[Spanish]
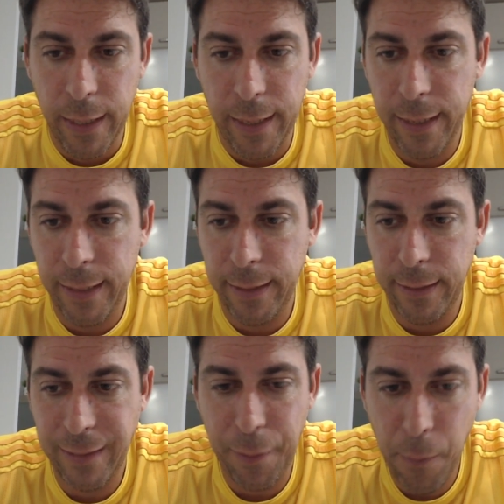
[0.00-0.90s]
eh,
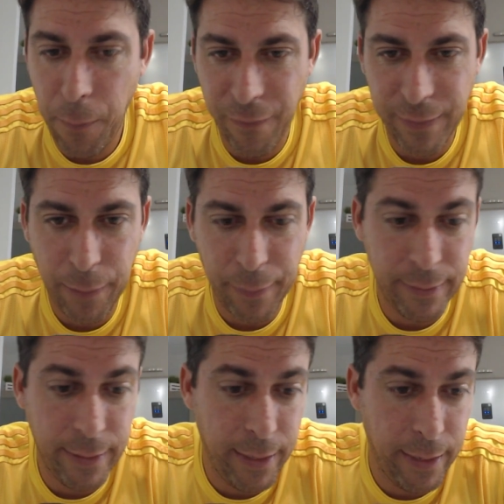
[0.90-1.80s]
sabemos
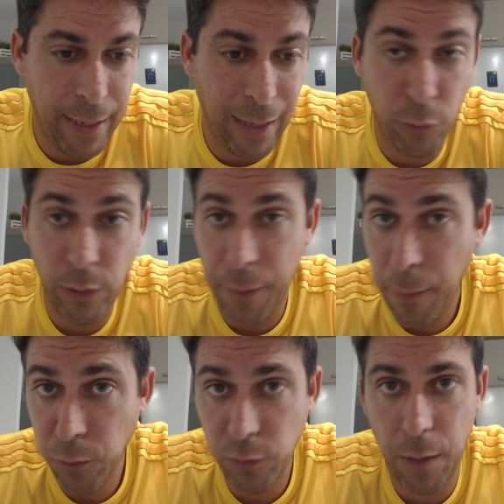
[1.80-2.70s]
perfectamente a dónde vamos,